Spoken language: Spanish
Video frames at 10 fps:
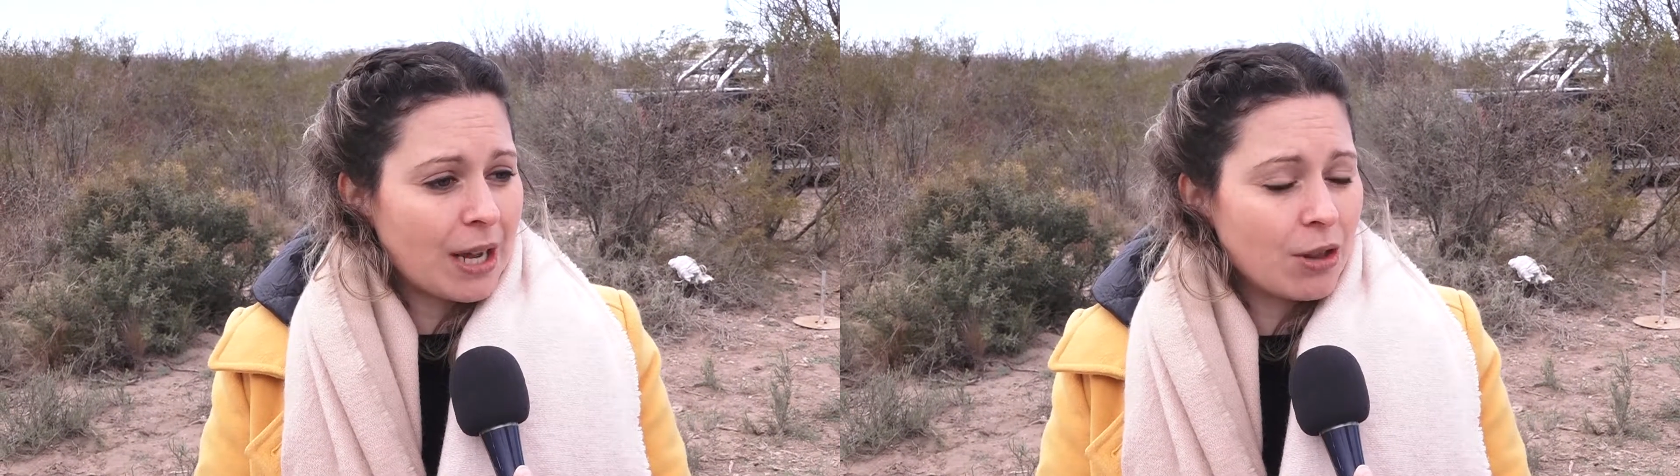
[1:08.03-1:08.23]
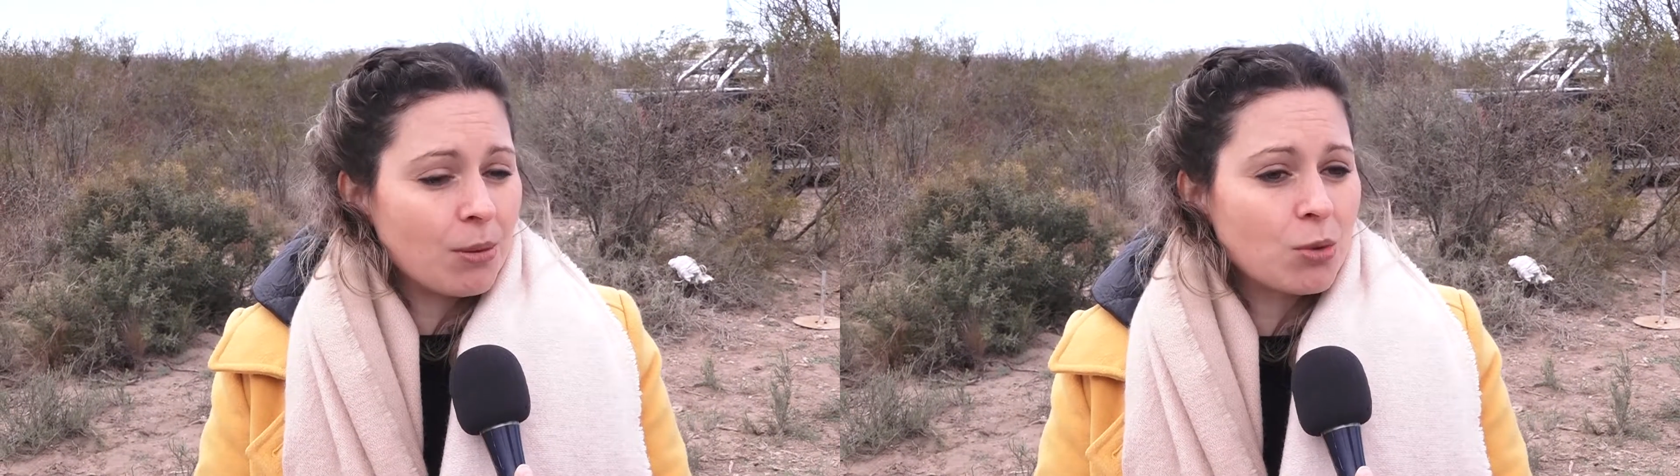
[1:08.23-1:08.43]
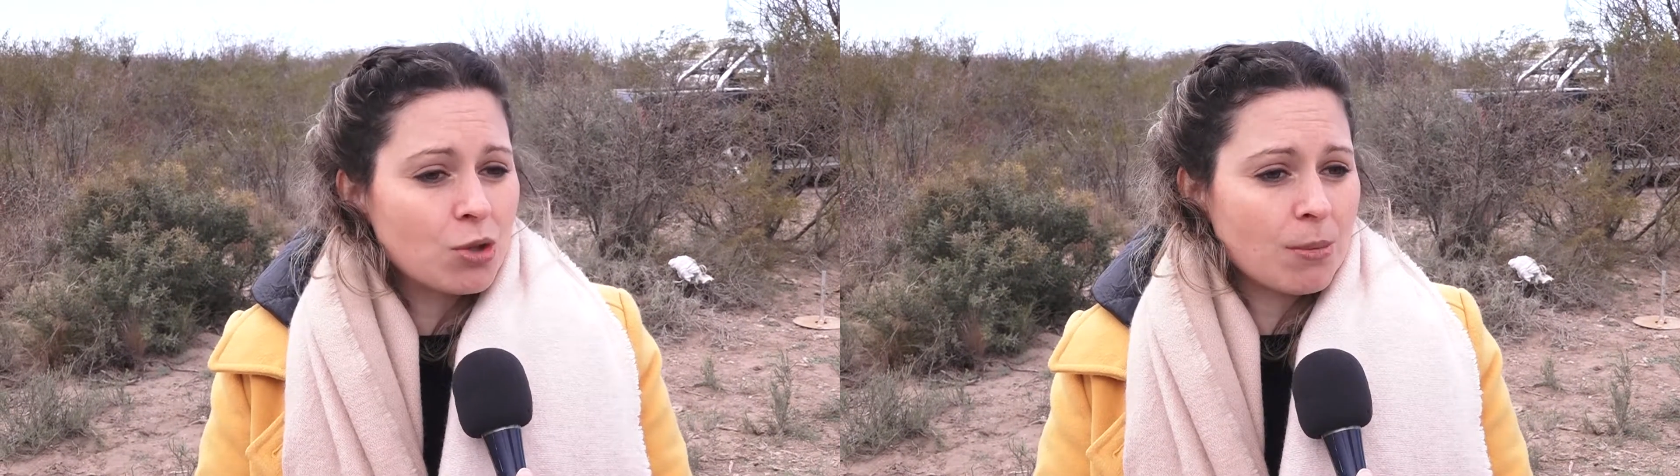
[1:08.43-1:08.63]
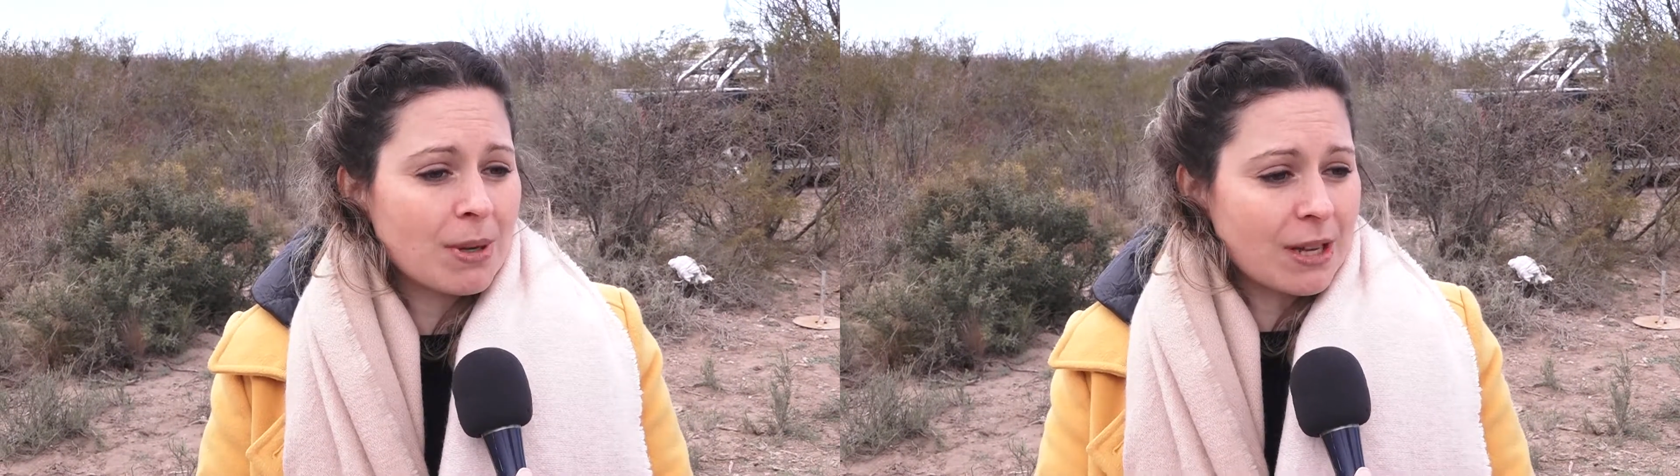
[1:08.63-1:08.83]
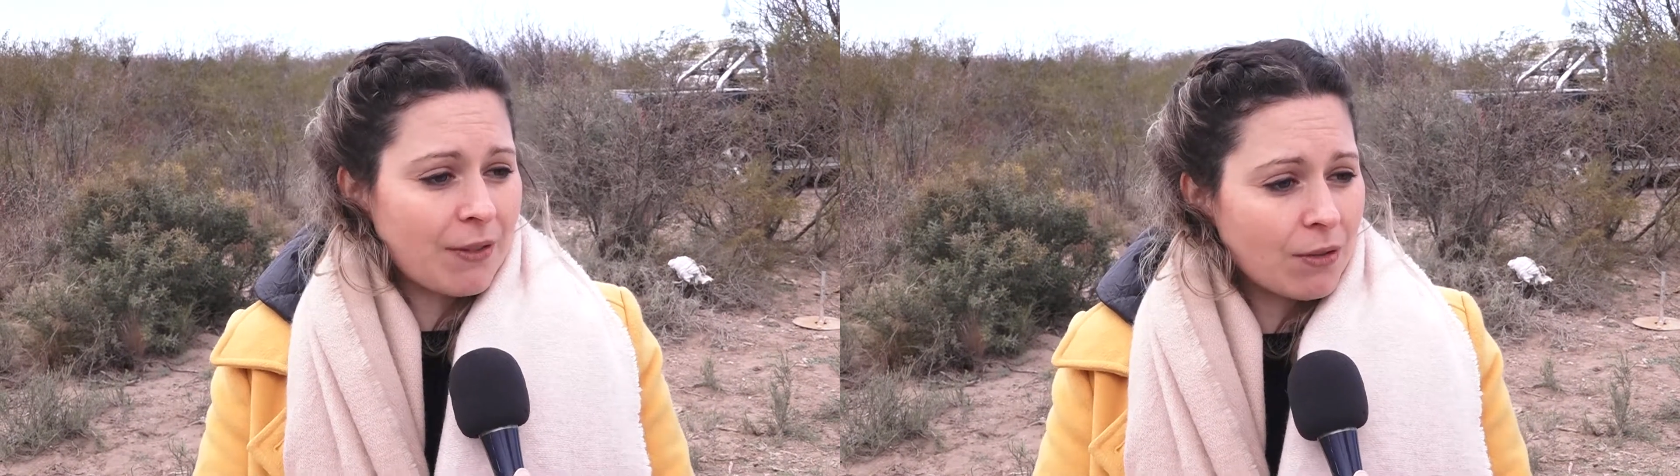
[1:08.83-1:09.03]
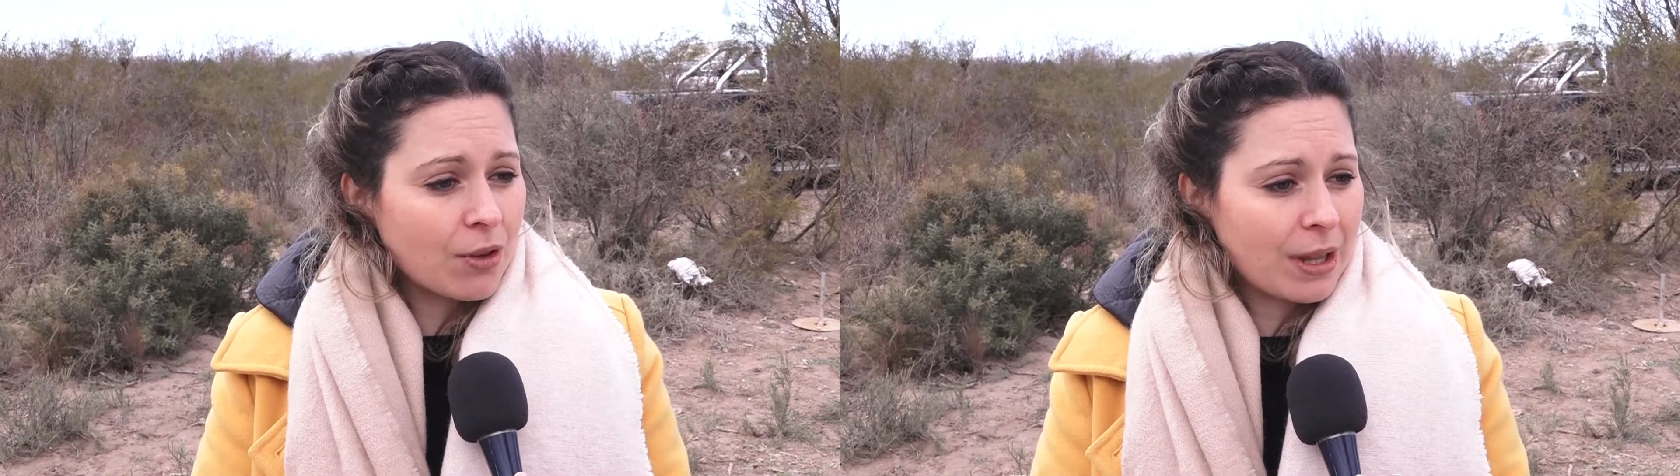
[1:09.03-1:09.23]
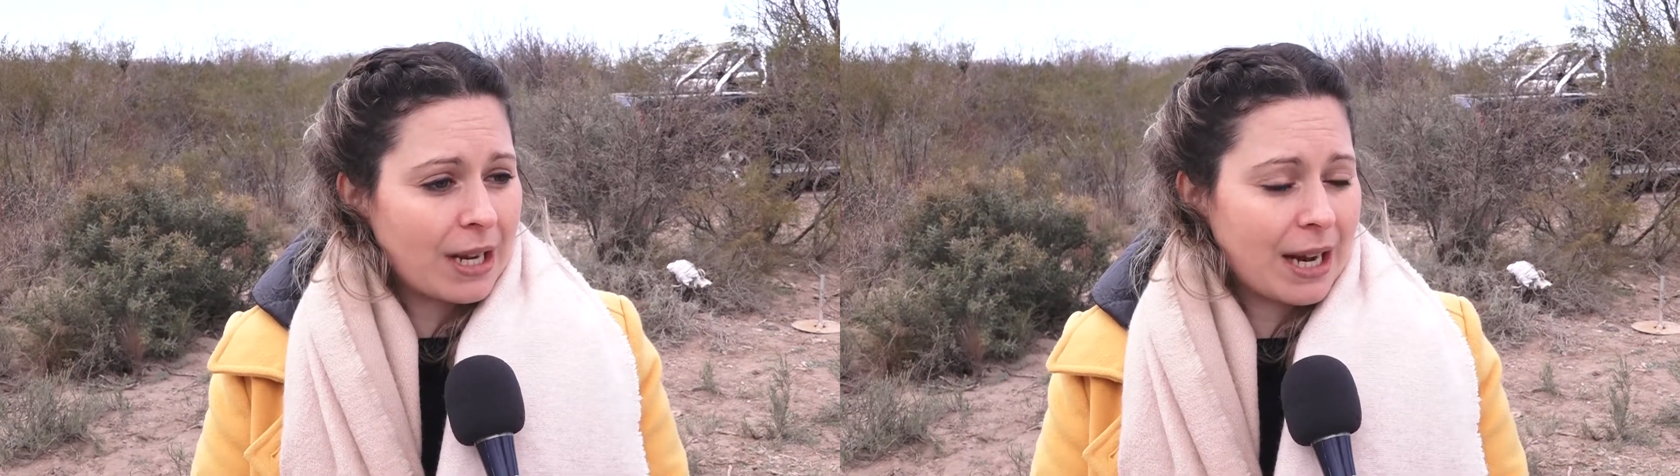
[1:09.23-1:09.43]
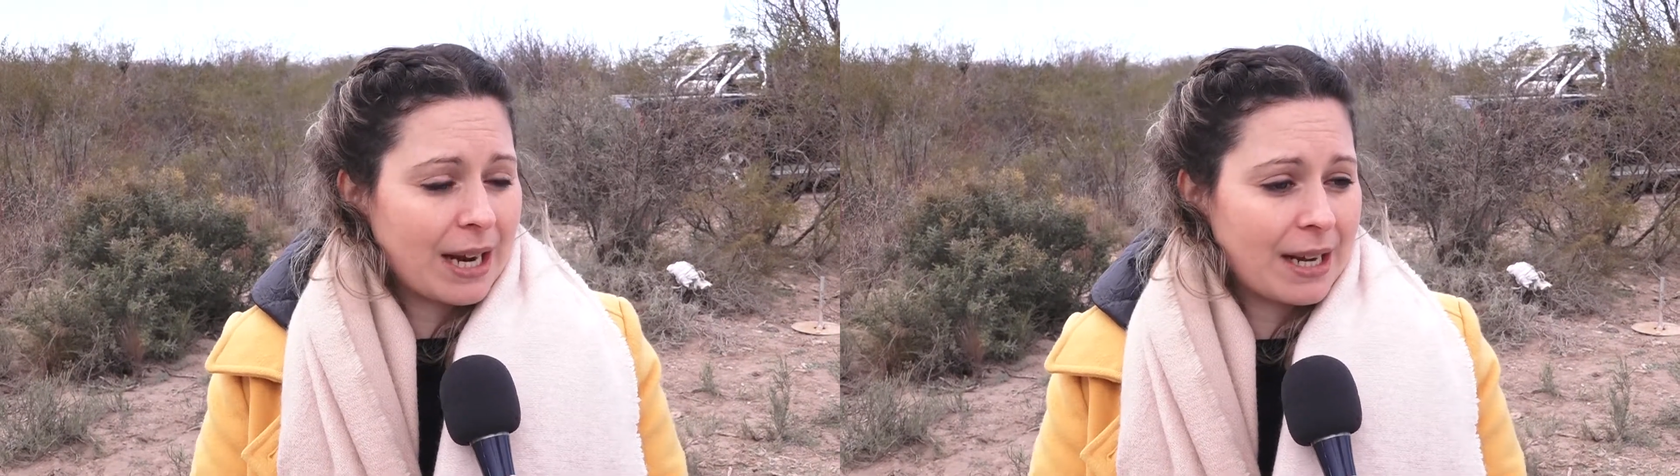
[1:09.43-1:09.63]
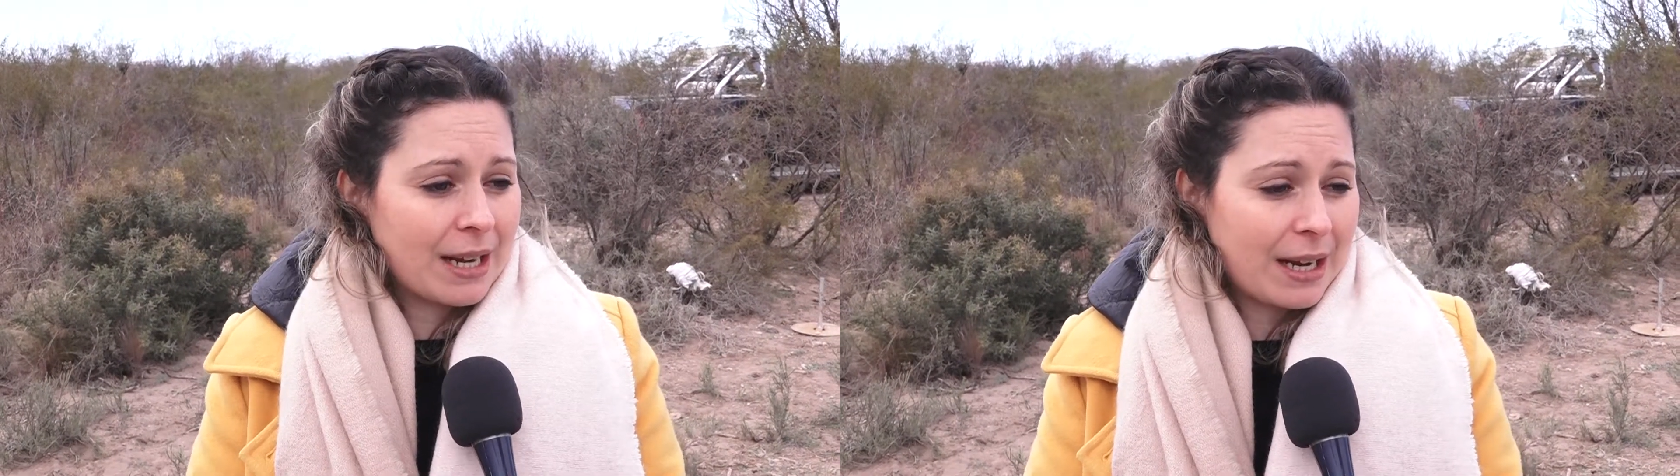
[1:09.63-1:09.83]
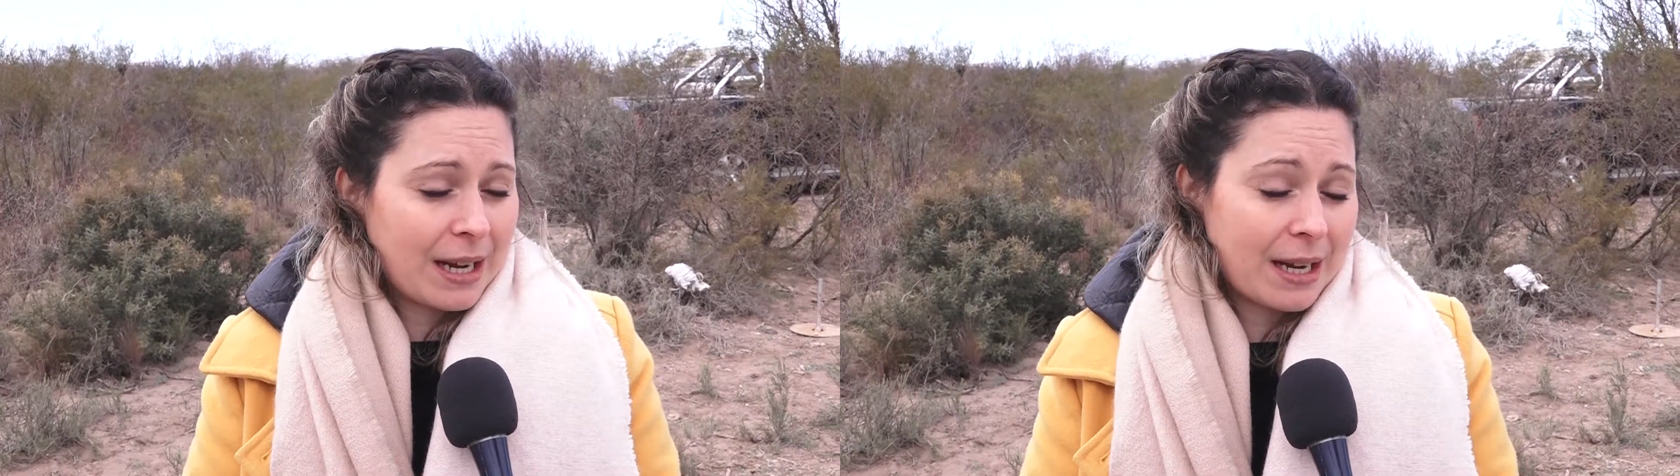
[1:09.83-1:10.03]
ido mucho más a favor de las
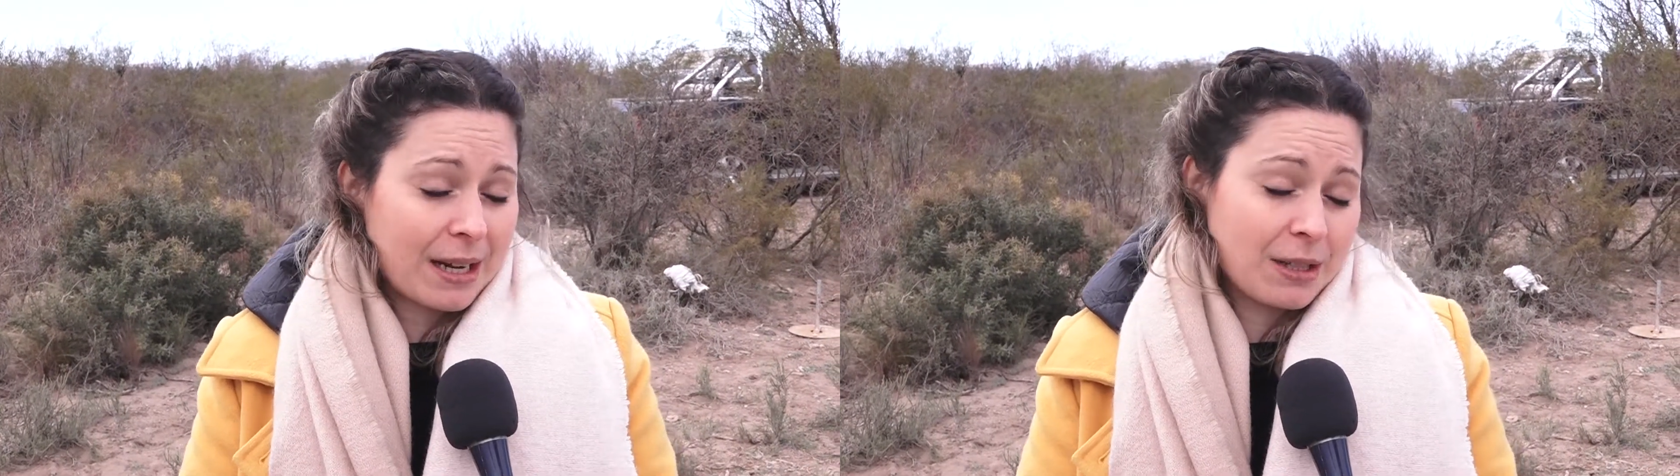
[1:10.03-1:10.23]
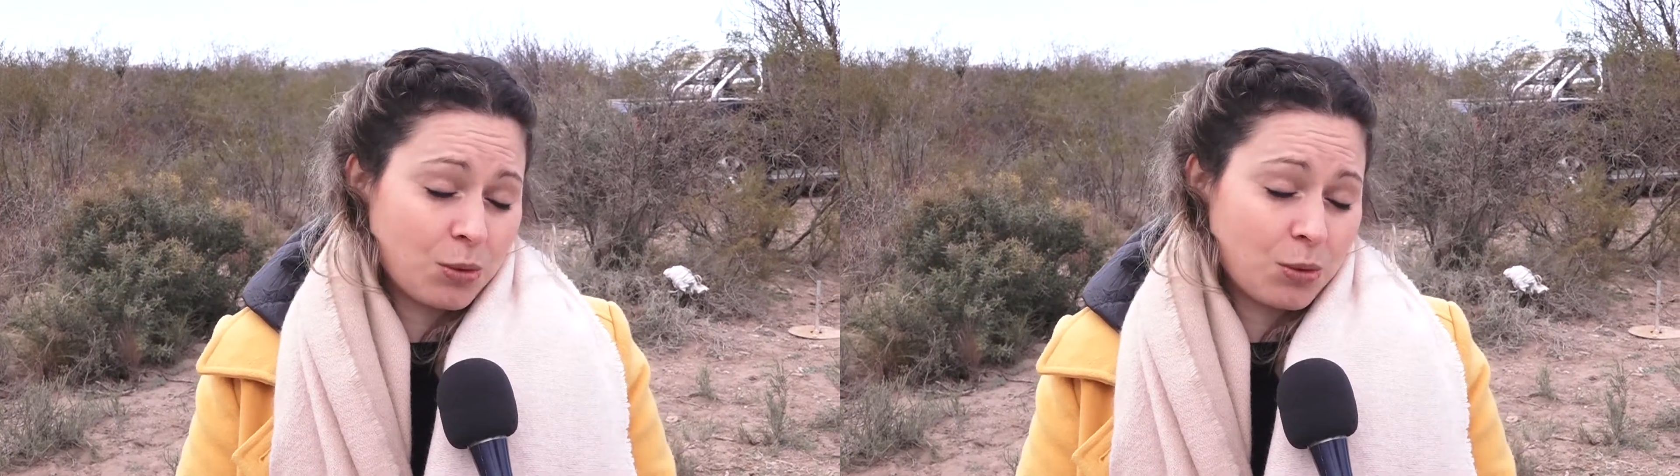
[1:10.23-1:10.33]
carnes